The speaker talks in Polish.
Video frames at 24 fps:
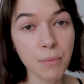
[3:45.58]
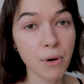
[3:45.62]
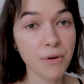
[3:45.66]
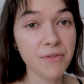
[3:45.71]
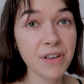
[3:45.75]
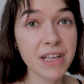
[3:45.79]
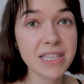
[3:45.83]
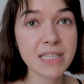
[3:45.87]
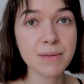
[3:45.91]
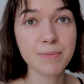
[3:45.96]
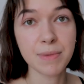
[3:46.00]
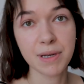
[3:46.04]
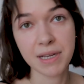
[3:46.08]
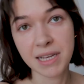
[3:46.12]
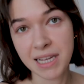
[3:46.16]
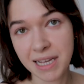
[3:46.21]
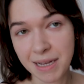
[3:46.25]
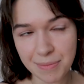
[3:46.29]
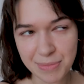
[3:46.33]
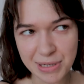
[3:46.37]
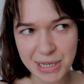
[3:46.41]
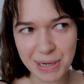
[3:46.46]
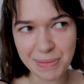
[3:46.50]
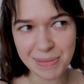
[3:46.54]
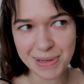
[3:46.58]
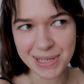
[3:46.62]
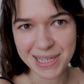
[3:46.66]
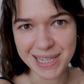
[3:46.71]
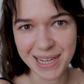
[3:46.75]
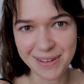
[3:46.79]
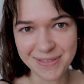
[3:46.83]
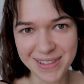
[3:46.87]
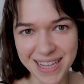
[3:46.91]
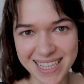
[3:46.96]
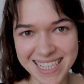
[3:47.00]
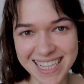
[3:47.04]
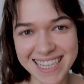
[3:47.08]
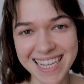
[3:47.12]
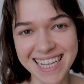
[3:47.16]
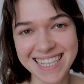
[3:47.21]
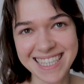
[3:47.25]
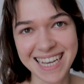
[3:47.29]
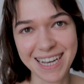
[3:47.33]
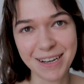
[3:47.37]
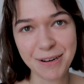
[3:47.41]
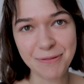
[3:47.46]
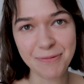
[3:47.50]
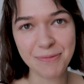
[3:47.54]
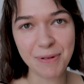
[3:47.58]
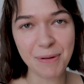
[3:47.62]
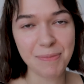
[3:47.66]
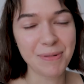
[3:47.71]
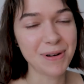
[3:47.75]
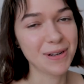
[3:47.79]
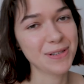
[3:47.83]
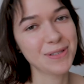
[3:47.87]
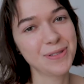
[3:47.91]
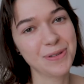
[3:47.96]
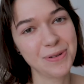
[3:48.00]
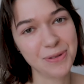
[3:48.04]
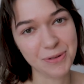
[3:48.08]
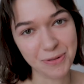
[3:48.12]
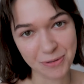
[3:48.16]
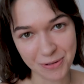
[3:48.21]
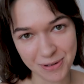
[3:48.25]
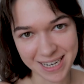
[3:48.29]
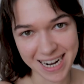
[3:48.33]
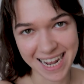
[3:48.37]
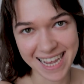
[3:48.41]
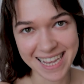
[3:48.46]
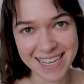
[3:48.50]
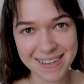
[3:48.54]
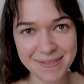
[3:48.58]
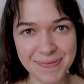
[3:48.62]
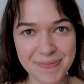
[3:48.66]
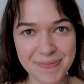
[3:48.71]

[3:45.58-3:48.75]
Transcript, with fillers: powiedzmy przemyślę wtedy ten zakup po prostu dłużej.